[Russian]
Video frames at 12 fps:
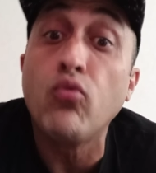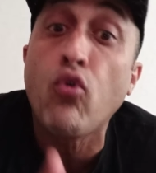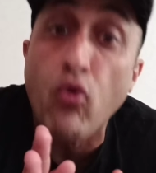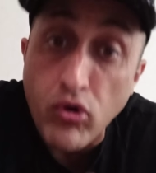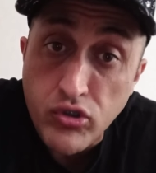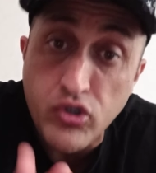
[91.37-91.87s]

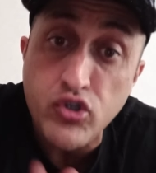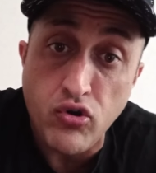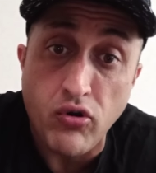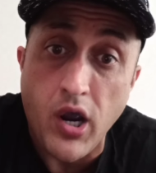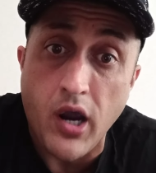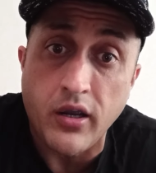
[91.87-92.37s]
Уходит
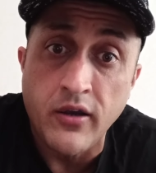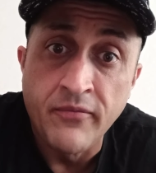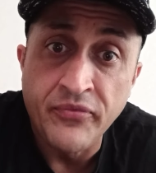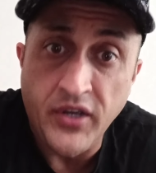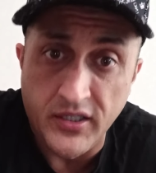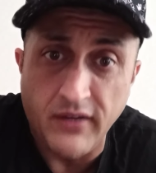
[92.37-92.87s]
еще как,
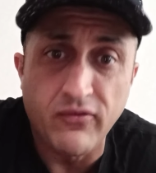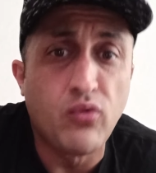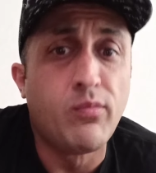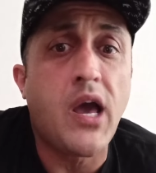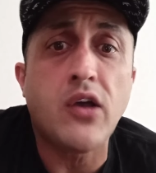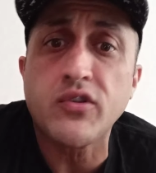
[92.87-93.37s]
когда
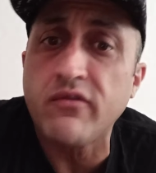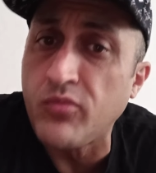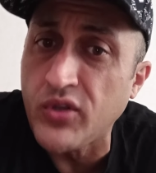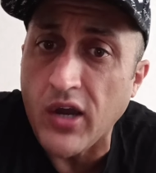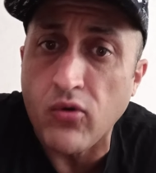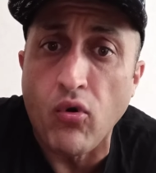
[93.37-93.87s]
влюбляются в
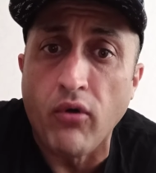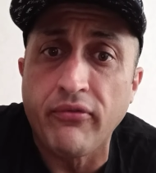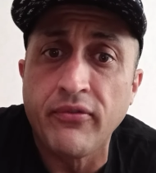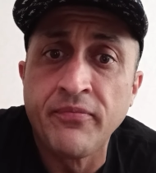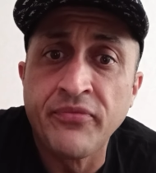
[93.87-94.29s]
мудаков,